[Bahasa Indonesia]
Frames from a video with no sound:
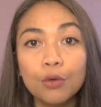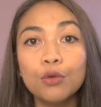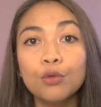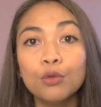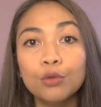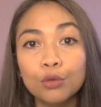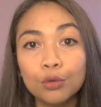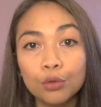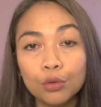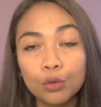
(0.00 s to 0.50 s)

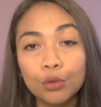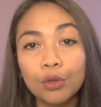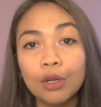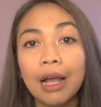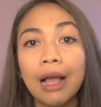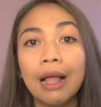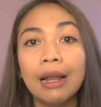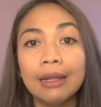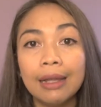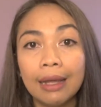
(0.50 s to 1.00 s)
untuk
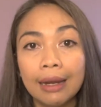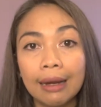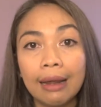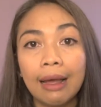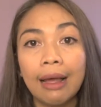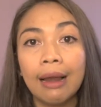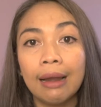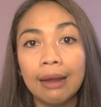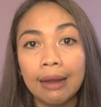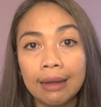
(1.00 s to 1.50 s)

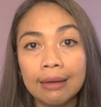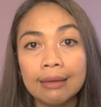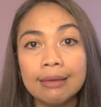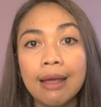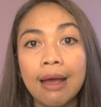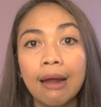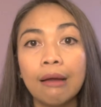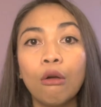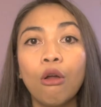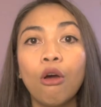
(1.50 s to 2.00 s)
kalian-kalian
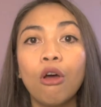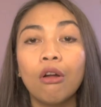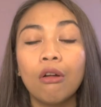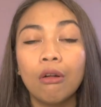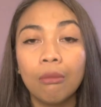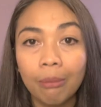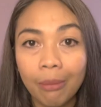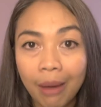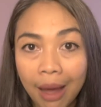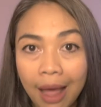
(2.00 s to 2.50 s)
yang
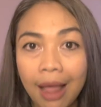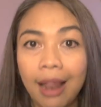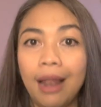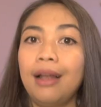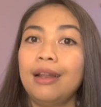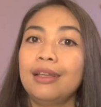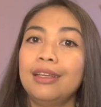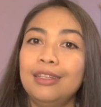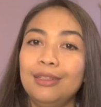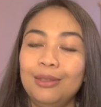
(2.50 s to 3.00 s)

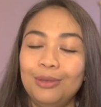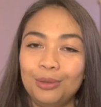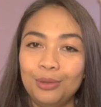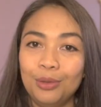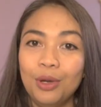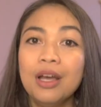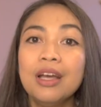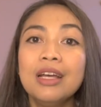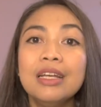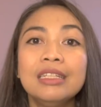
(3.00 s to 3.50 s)
normal
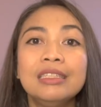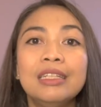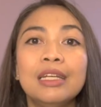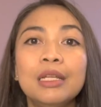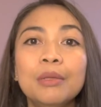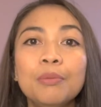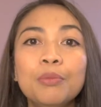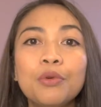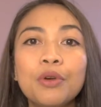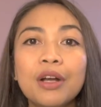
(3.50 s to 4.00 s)
gitu
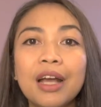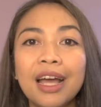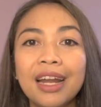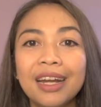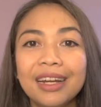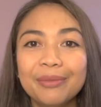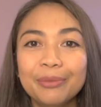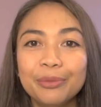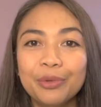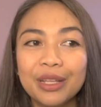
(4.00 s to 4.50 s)
jadi
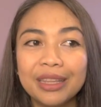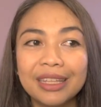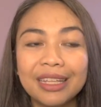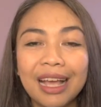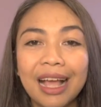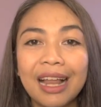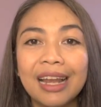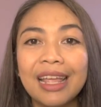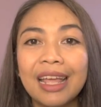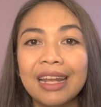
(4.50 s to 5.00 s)
bukan buat
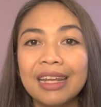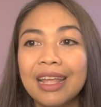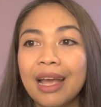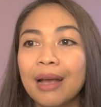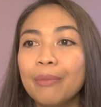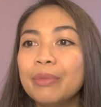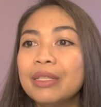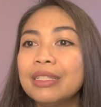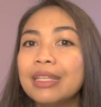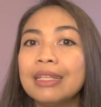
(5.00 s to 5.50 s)
kalian
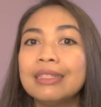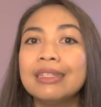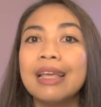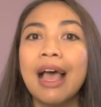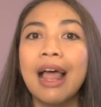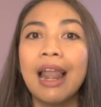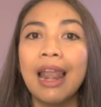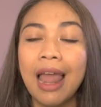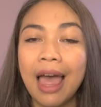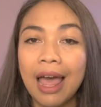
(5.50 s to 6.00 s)
yang bisa
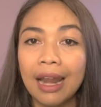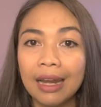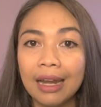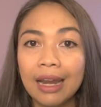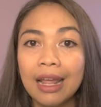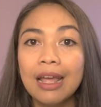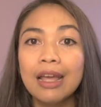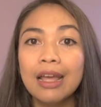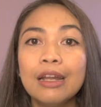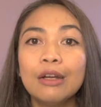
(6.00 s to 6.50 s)
jalan
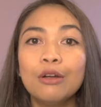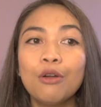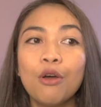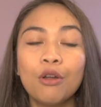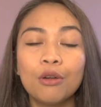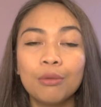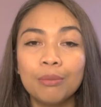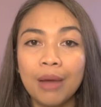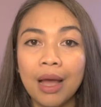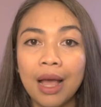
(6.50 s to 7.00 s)

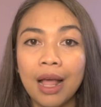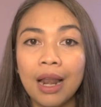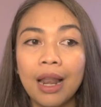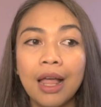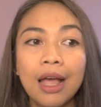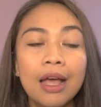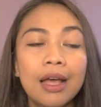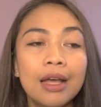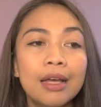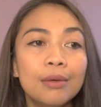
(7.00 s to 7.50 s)

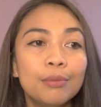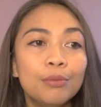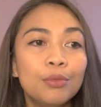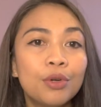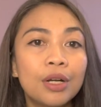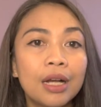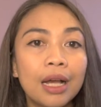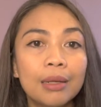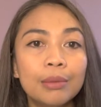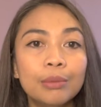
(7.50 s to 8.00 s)
normal
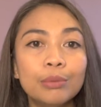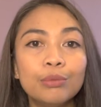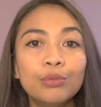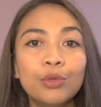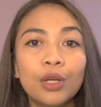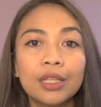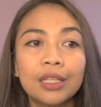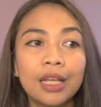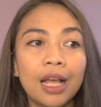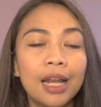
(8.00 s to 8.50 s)
bukan
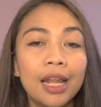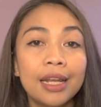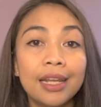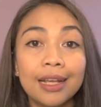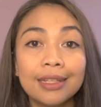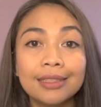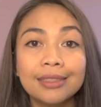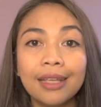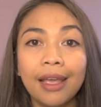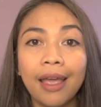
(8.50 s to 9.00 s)
buat
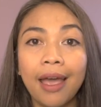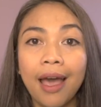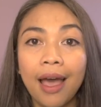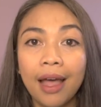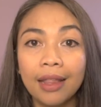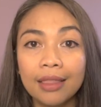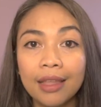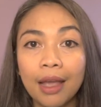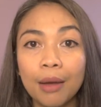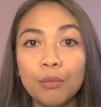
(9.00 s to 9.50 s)
kalian yang
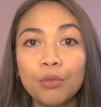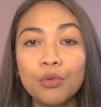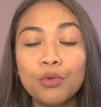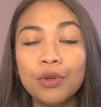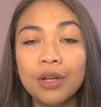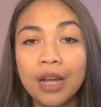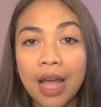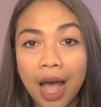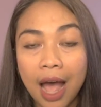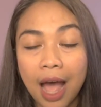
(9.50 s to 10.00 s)
sehat yang
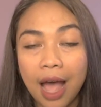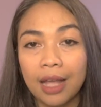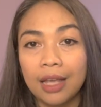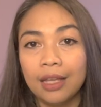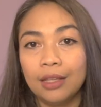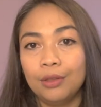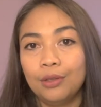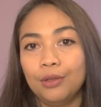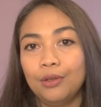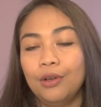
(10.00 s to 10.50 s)
muda
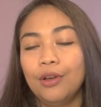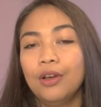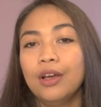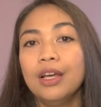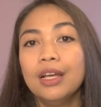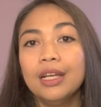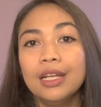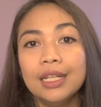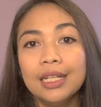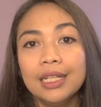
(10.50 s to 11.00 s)
gitu
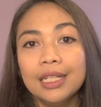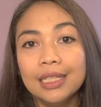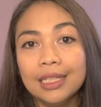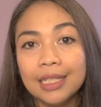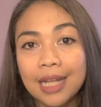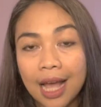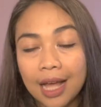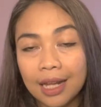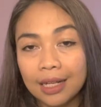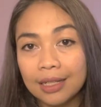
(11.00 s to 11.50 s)

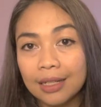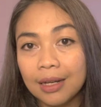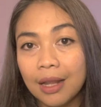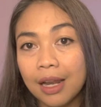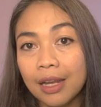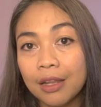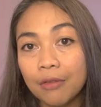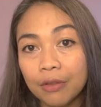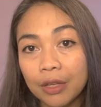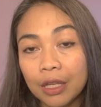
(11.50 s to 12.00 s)
dan
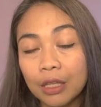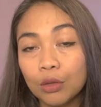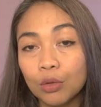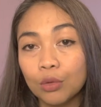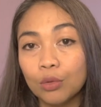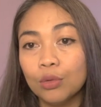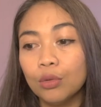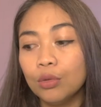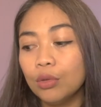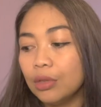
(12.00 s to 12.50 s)
lift
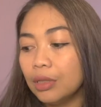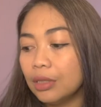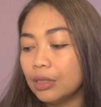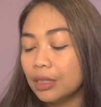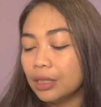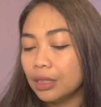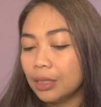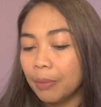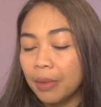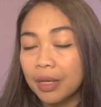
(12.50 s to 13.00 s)
itu
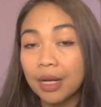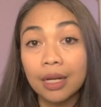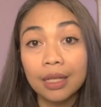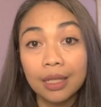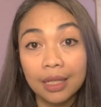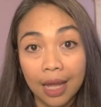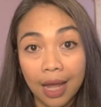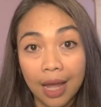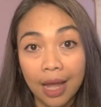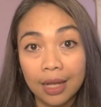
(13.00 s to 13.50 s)

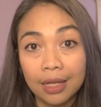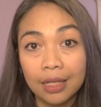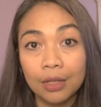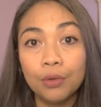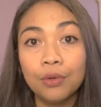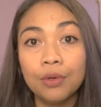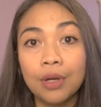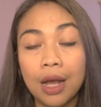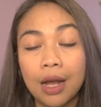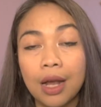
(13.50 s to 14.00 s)
sebenarnya
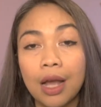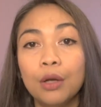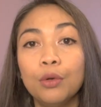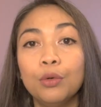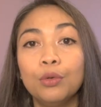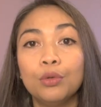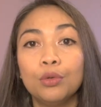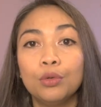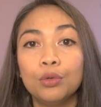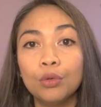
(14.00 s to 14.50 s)
digunakan
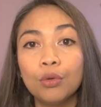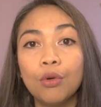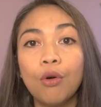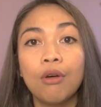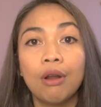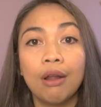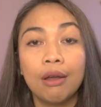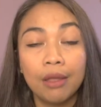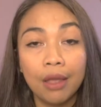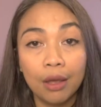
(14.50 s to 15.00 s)
untuk
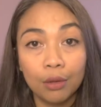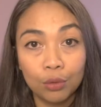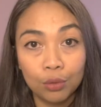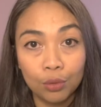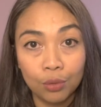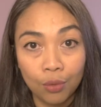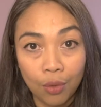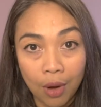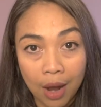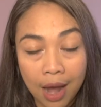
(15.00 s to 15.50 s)
orang yang
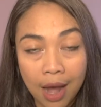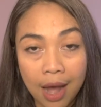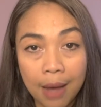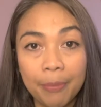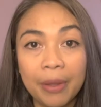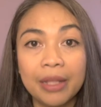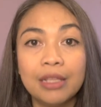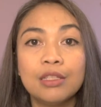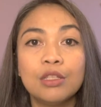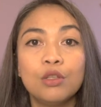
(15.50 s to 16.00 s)

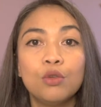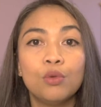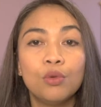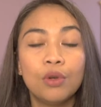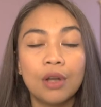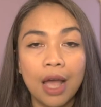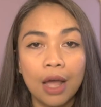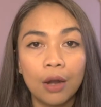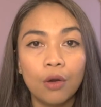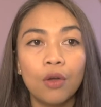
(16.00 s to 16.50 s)
tua,
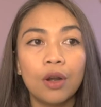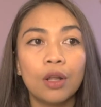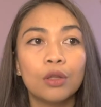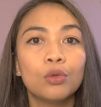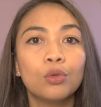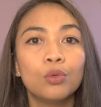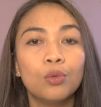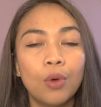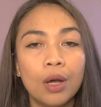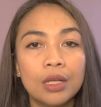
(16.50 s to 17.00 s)
pensiunan,
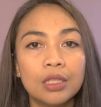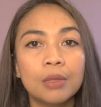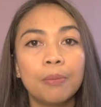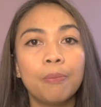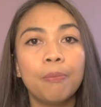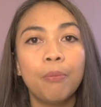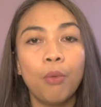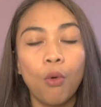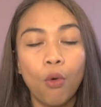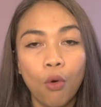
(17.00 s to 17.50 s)
orang tua,
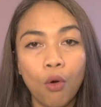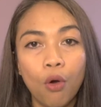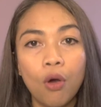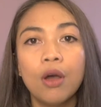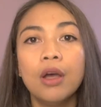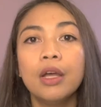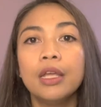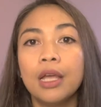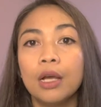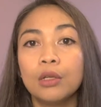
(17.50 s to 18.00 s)

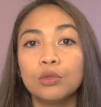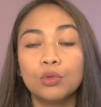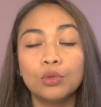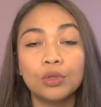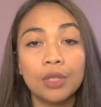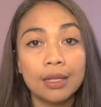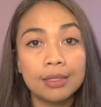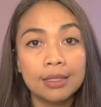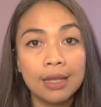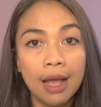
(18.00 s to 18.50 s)
sepuh, yang
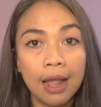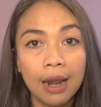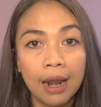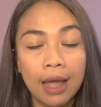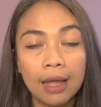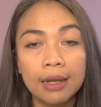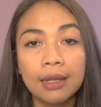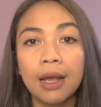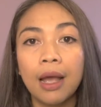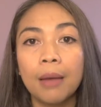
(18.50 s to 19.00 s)
susah
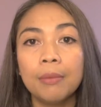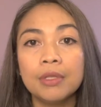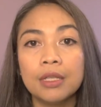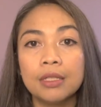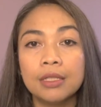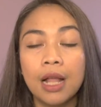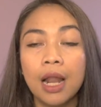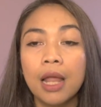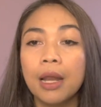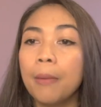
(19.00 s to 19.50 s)
jalan, yang nggak bisa
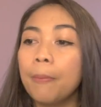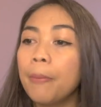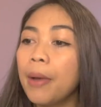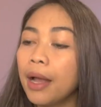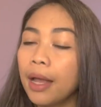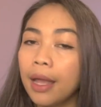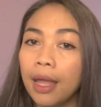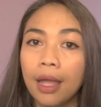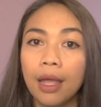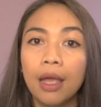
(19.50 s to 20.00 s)
jalan, yang
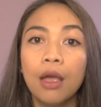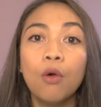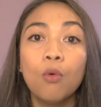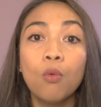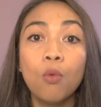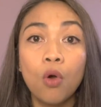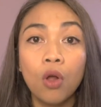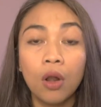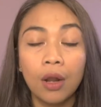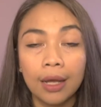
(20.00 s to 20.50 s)
pakai
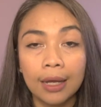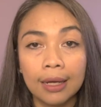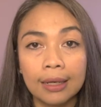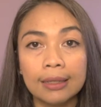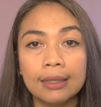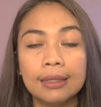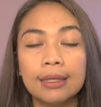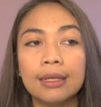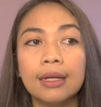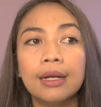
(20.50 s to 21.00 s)

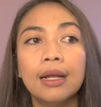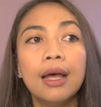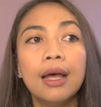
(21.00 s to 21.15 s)
walker,